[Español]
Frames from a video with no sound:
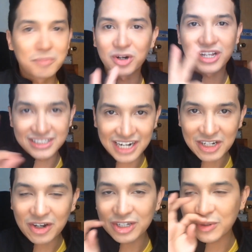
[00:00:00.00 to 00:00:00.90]
por
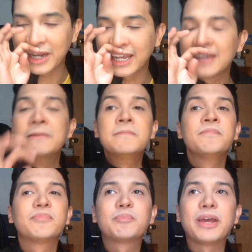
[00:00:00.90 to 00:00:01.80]
extraño que suene,
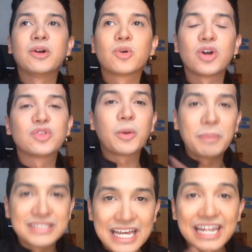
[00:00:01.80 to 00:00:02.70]
pero cuando
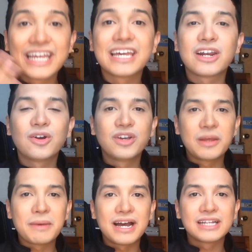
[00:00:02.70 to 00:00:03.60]
empecé a leerlo y
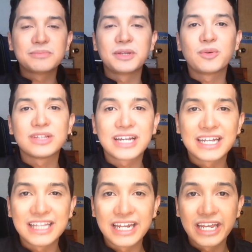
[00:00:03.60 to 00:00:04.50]
demás me di cuenta
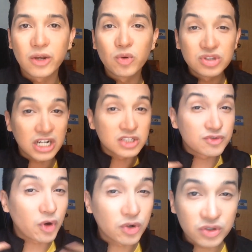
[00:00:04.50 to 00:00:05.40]
que tiene un
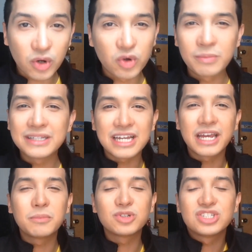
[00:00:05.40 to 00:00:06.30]
trasfondo, un
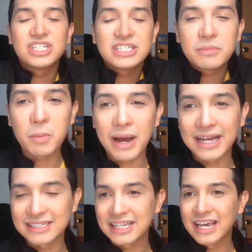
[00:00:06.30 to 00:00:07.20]
mensaje muchísimo
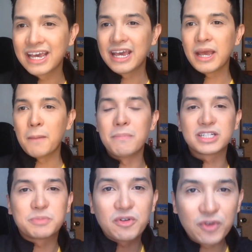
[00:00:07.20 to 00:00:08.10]
más,
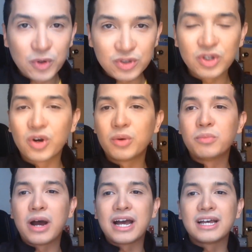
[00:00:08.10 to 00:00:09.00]
más profundo,
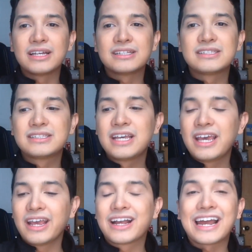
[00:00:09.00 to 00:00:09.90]
más
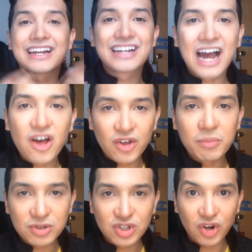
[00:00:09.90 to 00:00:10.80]
cargado de
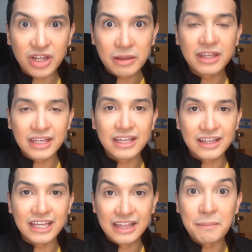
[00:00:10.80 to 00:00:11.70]
emoción y,
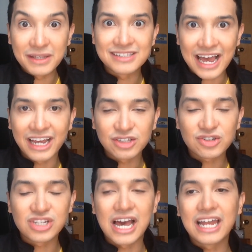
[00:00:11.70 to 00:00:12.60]
y de mensaje
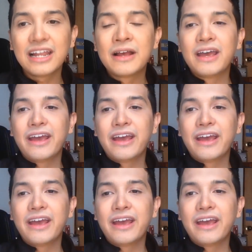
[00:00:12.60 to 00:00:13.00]
social